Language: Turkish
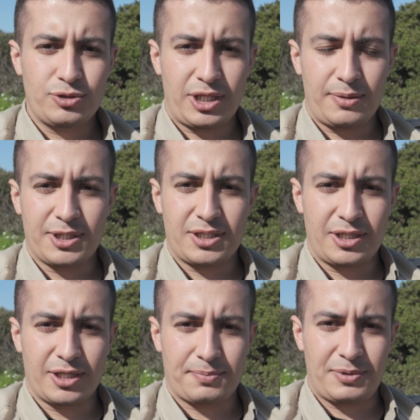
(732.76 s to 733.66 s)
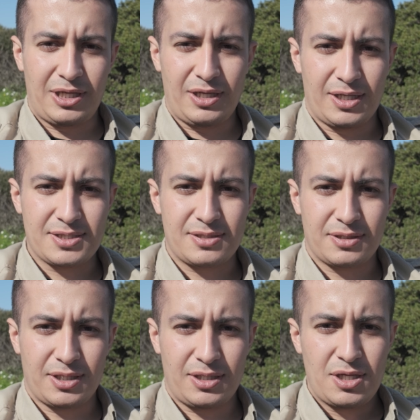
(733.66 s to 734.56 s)
bunlara bakarak bile
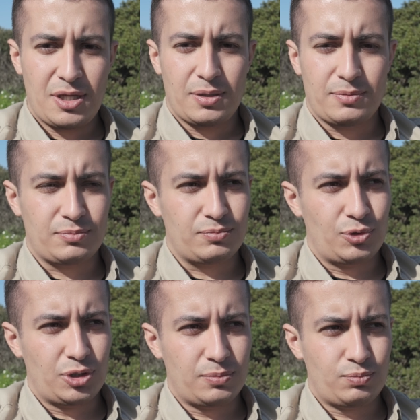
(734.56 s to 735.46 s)
aslında e,